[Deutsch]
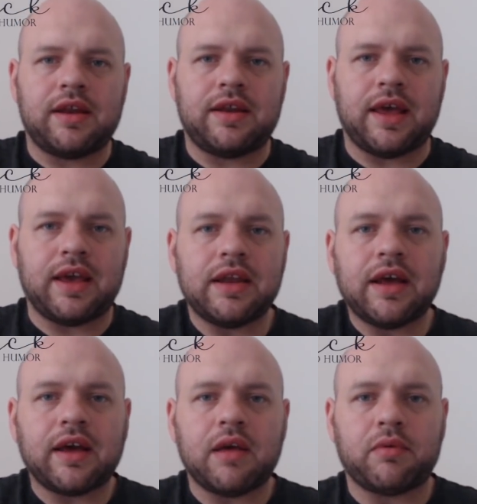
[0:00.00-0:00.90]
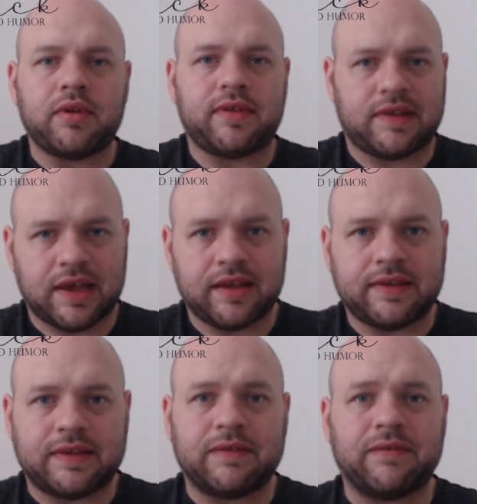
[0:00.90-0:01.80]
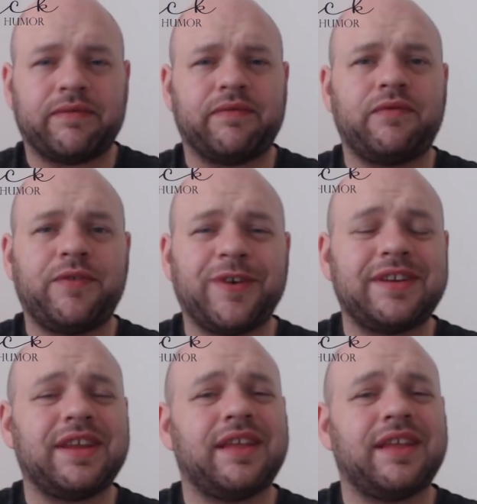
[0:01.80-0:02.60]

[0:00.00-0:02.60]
der innere Prozess wird